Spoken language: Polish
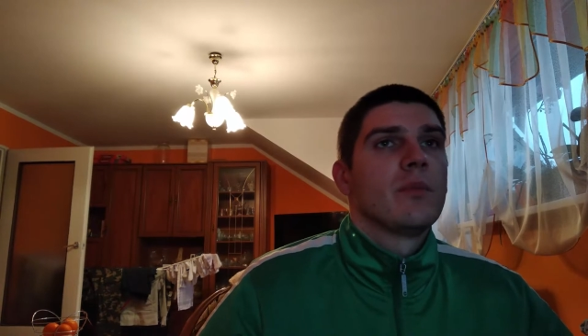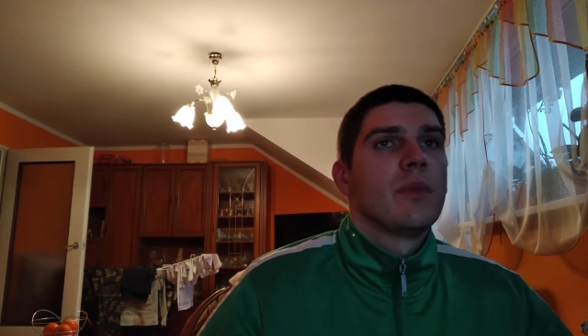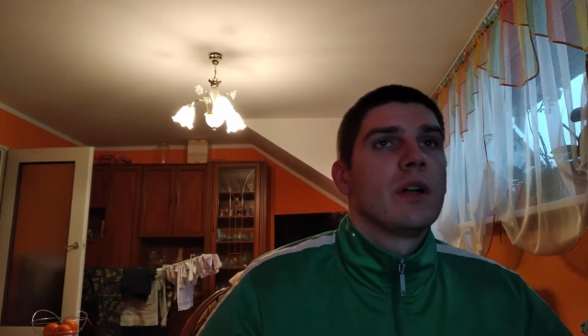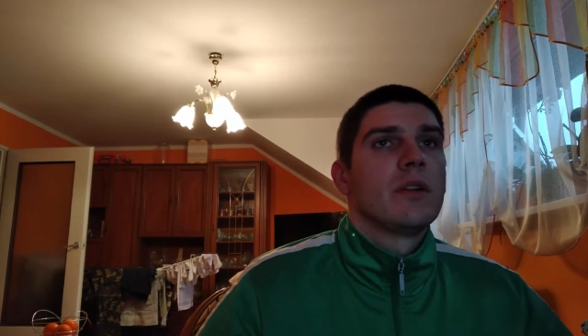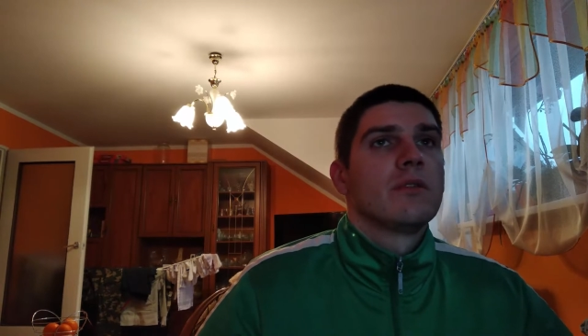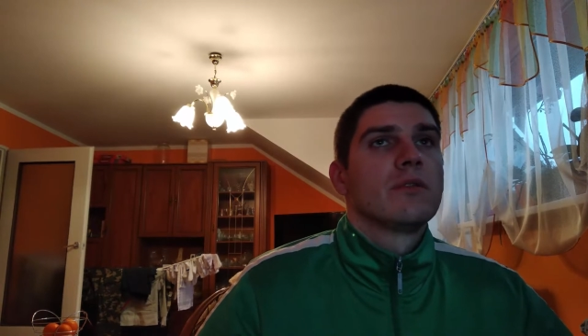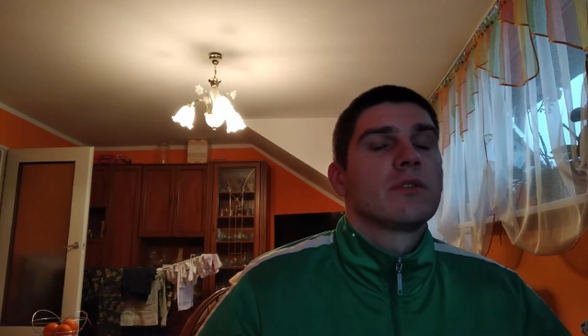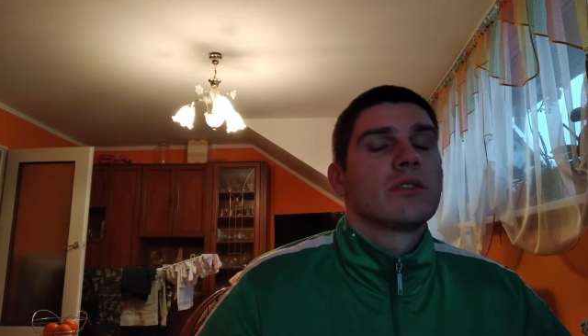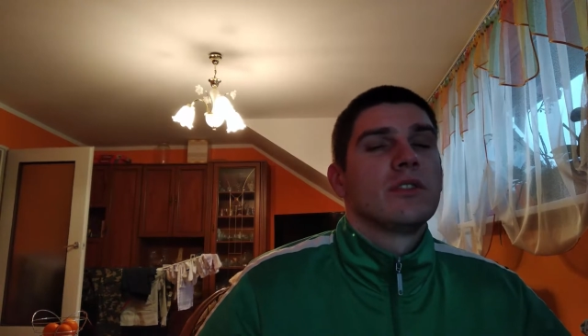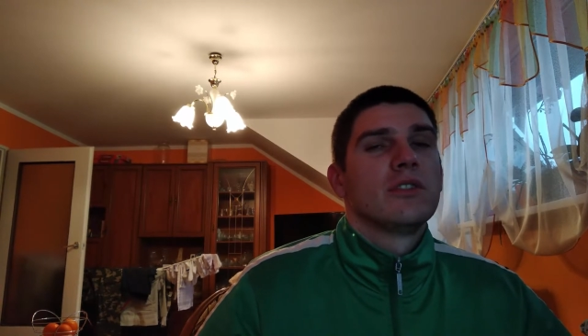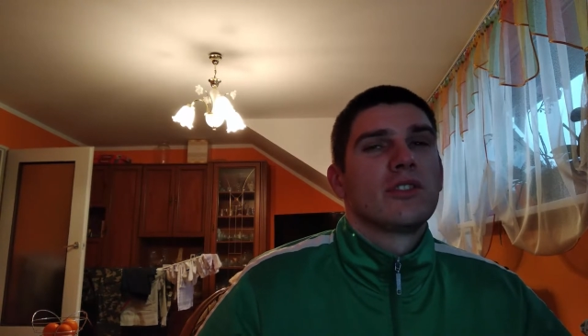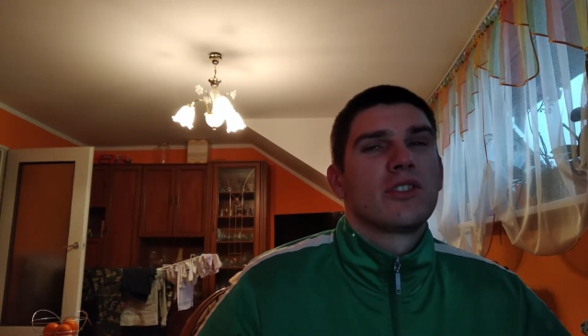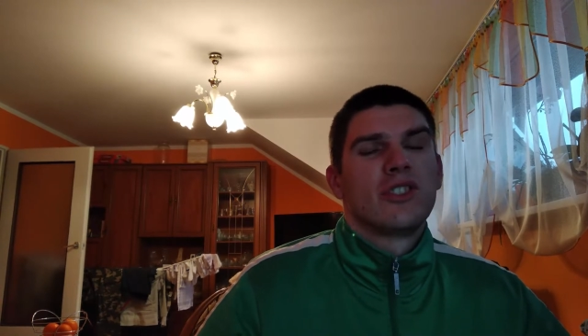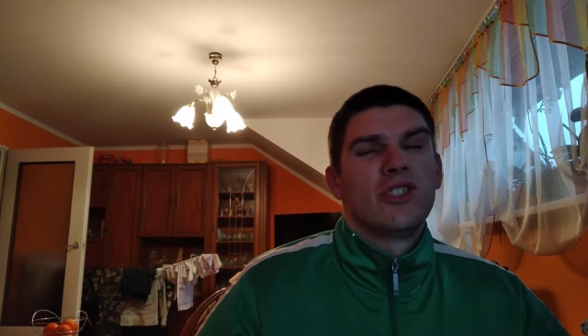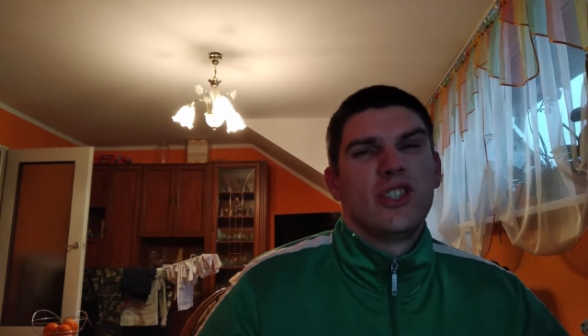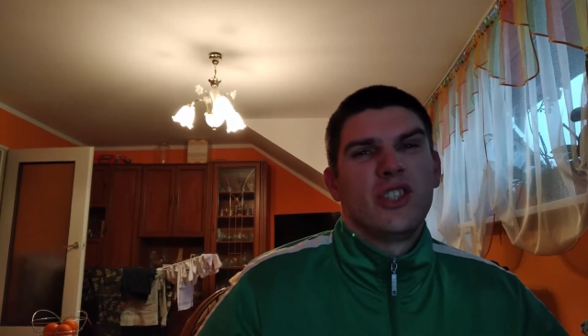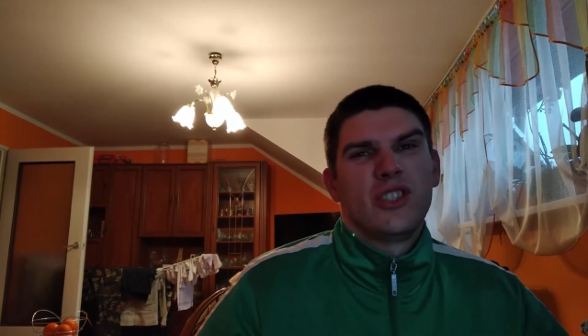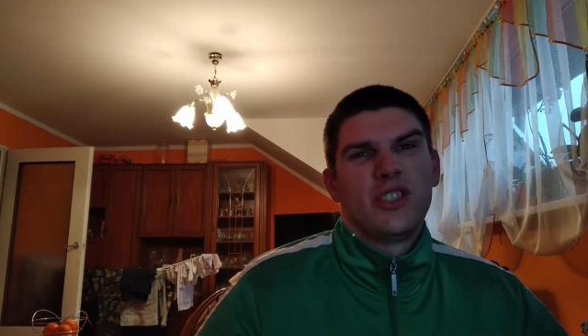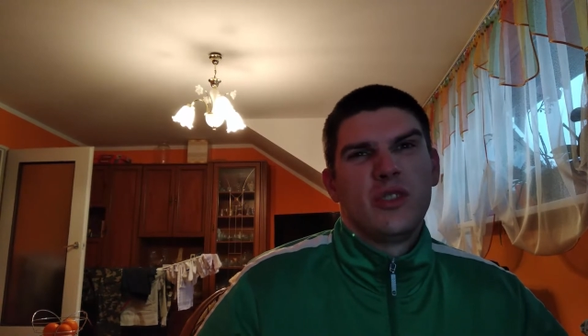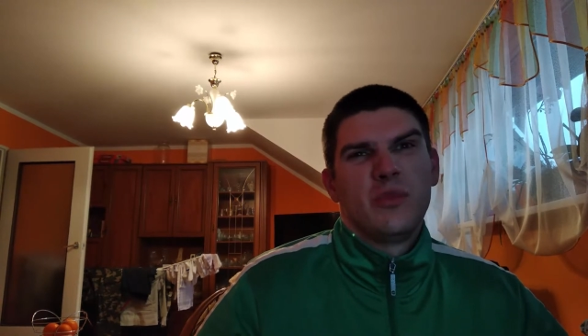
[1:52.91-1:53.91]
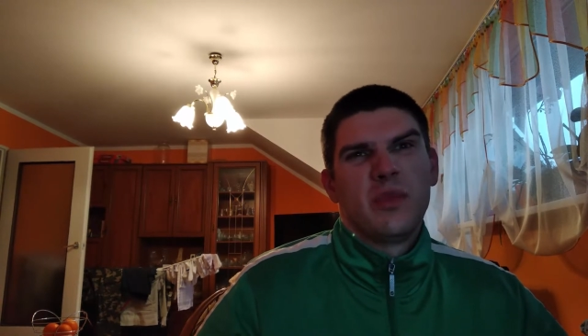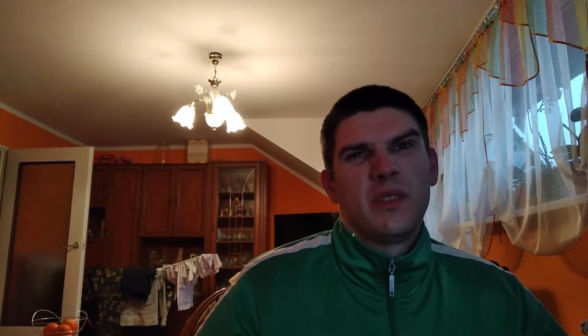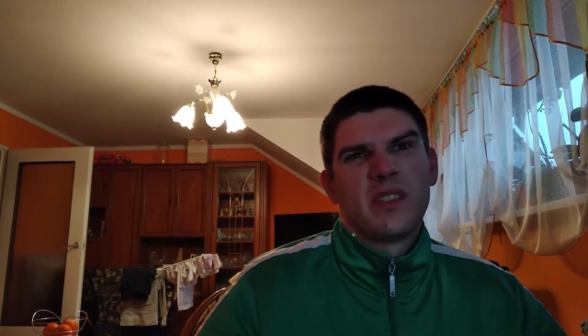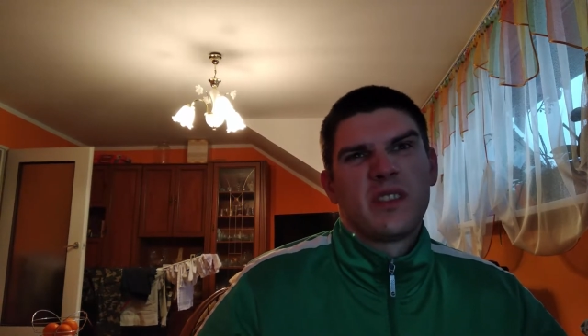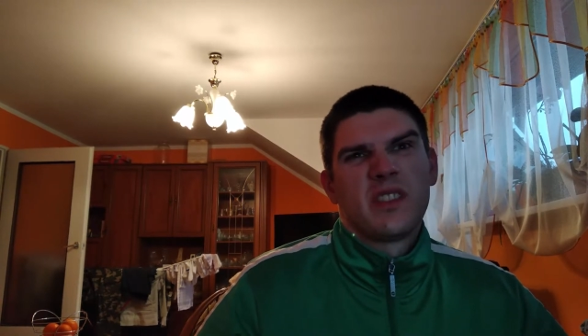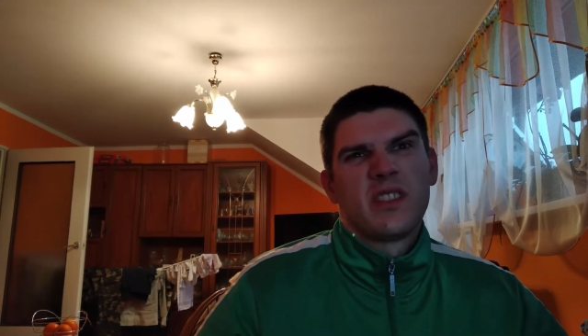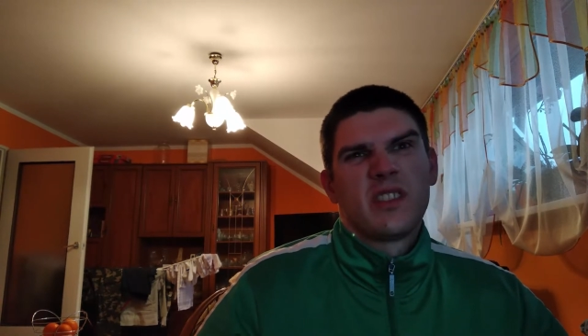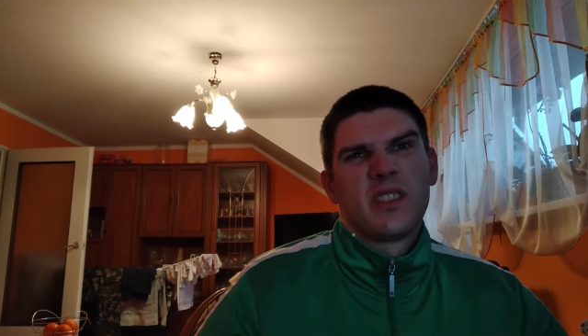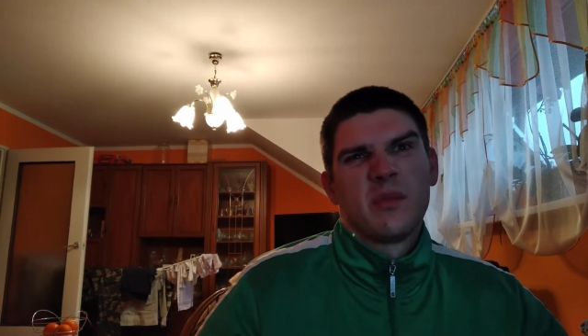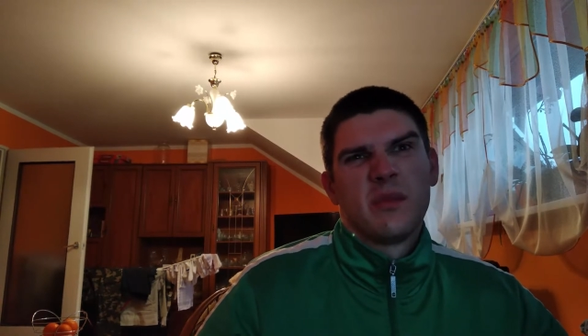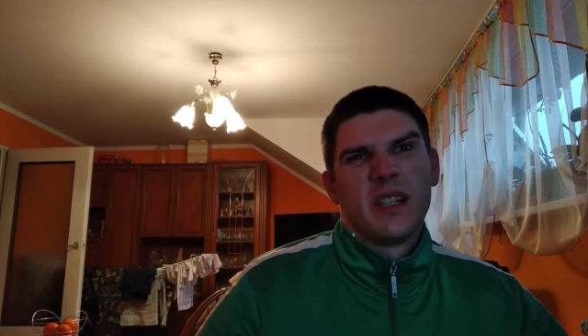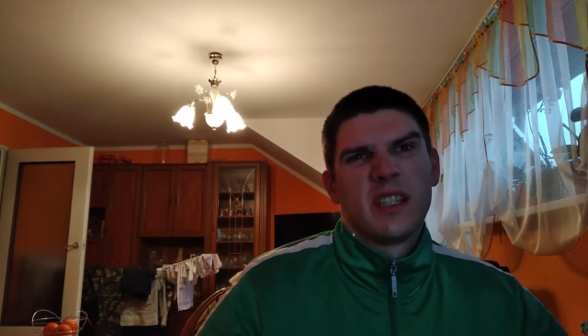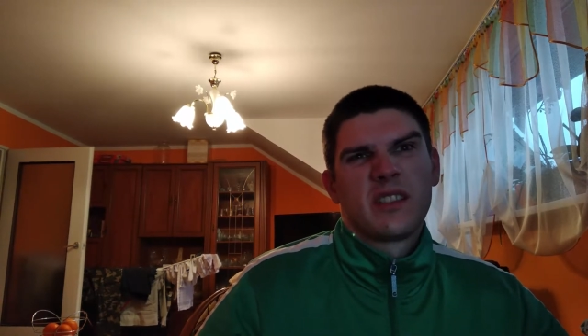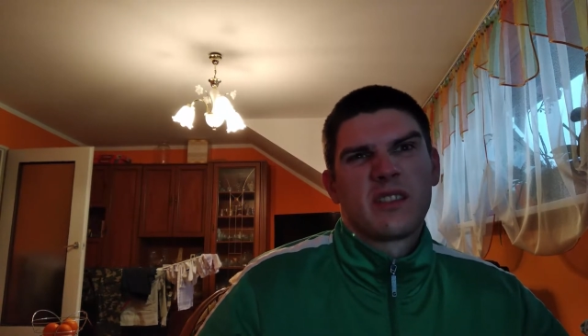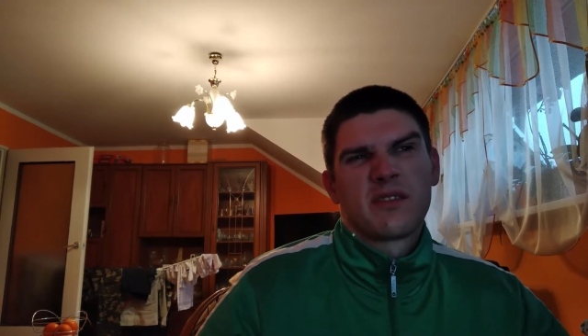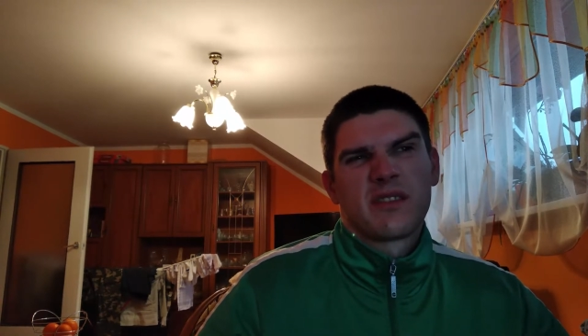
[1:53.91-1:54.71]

malutki, 35 cm,